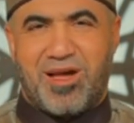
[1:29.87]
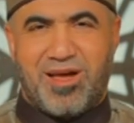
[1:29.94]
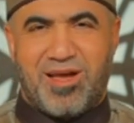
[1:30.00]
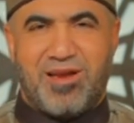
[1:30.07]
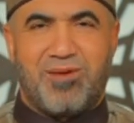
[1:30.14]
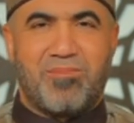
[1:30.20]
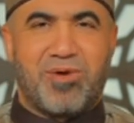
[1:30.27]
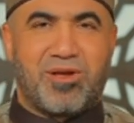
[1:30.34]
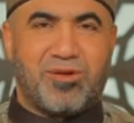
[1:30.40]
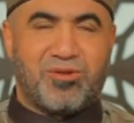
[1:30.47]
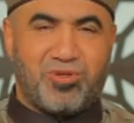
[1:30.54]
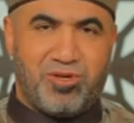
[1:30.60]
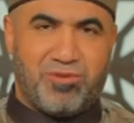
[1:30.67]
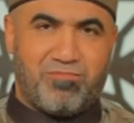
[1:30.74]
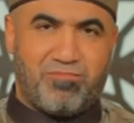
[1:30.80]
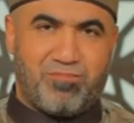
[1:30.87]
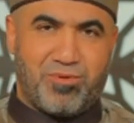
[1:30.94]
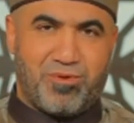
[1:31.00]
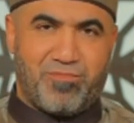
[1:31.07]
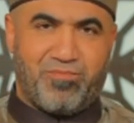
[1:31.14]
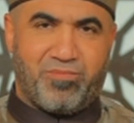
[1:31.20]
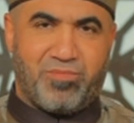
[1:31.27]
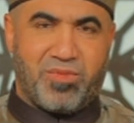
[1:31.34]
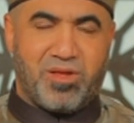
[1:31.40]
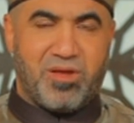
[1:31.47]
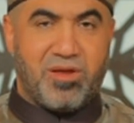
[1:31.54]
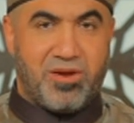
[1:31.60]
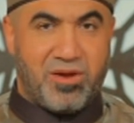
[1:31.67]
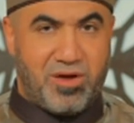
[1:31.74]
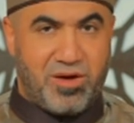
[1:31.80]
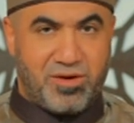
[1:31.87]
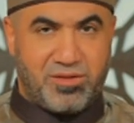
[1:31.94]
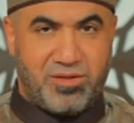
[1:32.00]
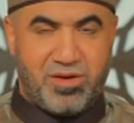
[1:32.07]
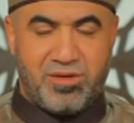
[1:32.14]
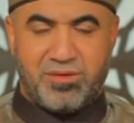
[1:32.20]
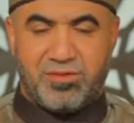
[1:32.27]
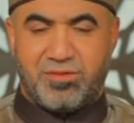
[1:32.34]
قلبك يطيب النهاردة